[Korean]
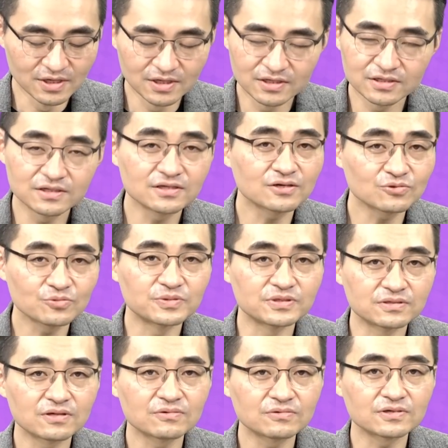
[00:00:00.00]
시장도
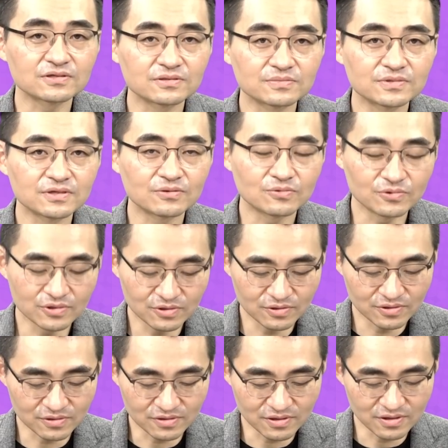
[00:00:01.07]
비슷한 것 같습니다. 오히려
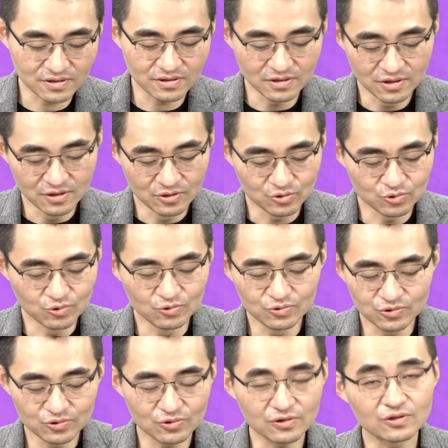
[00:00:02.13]
이렇게 좋은
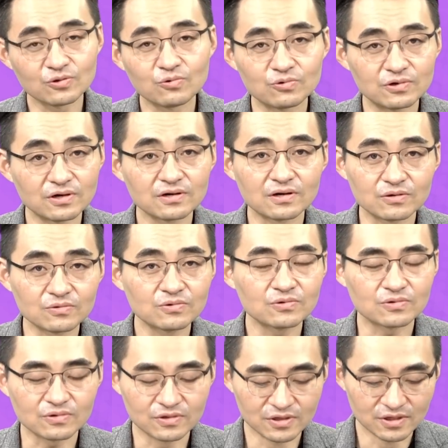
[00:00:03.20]
쪽이 더 올라가고